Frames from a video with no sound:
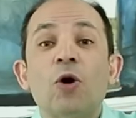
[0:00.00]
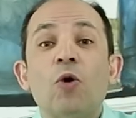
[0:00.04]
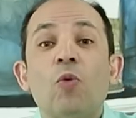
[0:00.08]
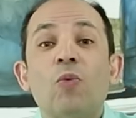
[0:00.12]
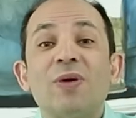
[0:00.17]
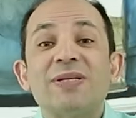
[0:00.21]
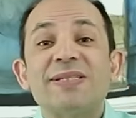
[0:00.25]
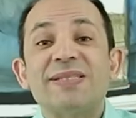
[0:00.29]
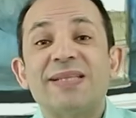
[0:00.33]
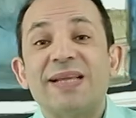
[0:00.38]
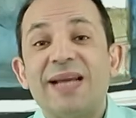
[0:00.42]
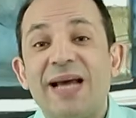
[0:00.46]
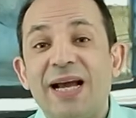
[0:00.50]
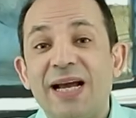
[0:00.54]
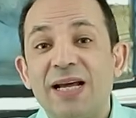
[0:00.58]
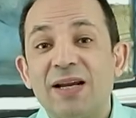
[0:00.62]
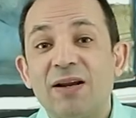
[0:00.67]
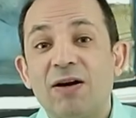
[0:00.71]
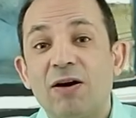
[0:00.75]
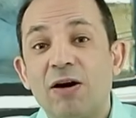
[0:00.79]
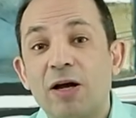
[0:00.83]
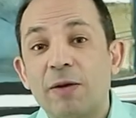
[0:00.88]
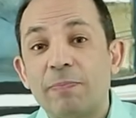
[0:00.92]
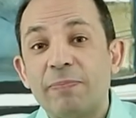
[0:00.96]
والسلاح
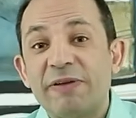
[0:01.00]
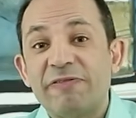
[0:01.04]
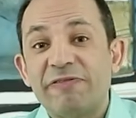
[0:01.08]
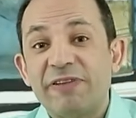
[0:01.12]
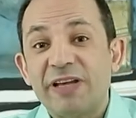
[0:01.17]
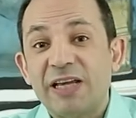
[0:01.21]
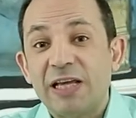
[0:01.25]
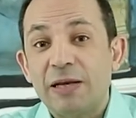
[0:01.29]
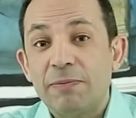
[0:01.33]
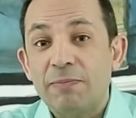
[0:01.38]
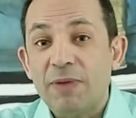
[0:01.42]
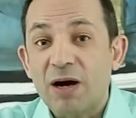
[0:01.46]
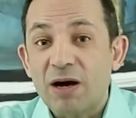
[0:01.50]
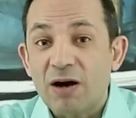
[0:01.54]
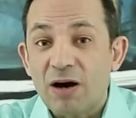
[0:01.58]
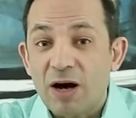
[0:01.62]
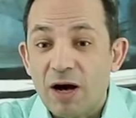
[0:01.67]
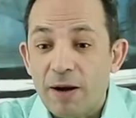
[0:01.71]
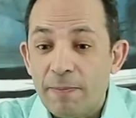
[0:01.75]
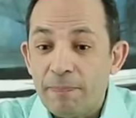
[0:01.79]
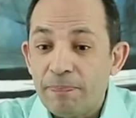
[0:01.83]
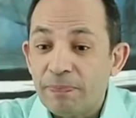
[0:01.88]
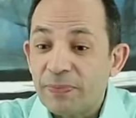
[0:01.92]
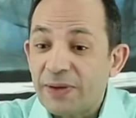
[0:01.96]
الغربي في
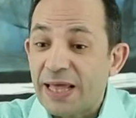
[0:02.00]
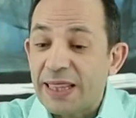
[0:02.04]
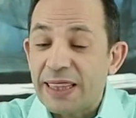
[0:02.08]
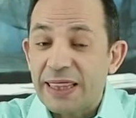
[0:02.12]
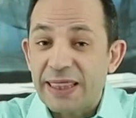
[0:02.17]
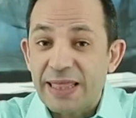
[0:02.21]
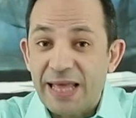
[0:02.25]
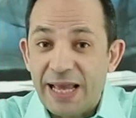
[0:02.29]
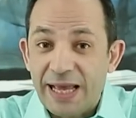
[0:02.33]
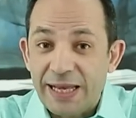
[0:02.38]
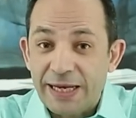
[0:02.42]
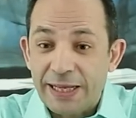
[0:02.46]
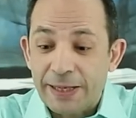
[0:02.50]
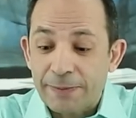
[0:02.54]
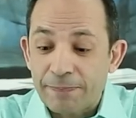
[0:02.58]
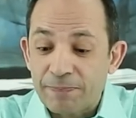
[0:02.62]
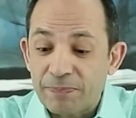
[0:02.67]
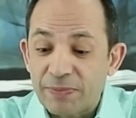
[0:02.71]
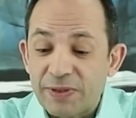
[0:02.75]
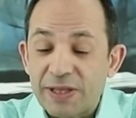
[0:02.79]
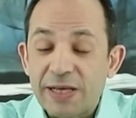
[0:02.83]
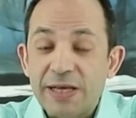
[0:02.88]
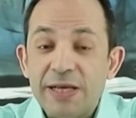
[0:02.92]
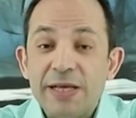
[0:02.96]
المقام الثاني
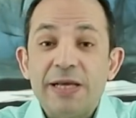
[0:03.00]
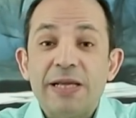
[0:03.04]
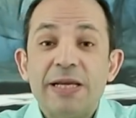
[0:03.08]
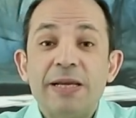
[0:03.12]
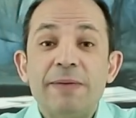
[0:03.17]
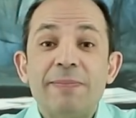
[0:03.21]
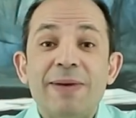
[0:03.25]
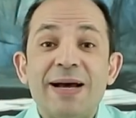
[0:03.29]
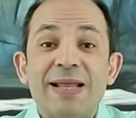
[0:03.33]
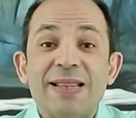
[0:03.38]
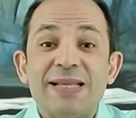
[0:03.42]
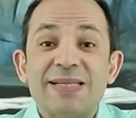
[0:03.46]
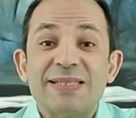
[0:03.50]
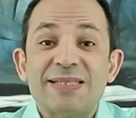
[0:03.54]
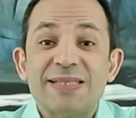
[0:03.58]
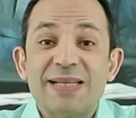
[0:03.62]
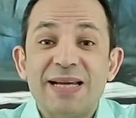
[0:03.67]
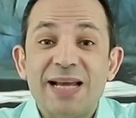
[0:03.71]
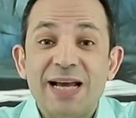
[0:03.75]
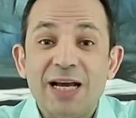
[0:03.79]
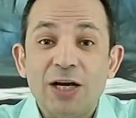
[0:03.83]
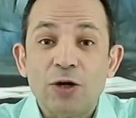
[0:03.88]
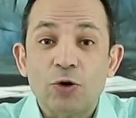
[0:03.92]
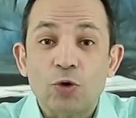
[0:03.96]
لماذا
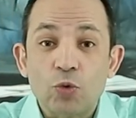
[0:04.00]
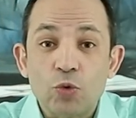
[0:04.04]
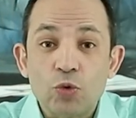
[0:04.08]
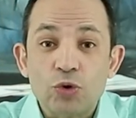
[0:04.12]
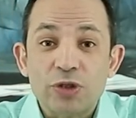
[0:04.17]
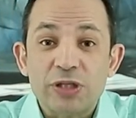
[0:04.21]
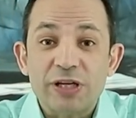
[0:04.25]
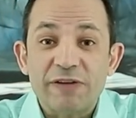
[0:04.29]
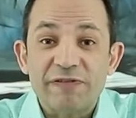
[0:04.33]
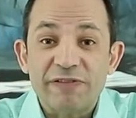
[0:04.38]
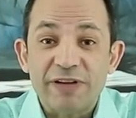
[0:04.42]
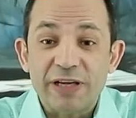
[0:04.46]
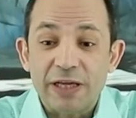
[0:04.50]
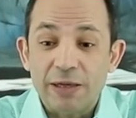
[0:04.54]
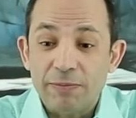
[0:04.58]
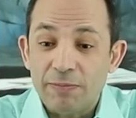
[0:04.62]
السلاح الروسي في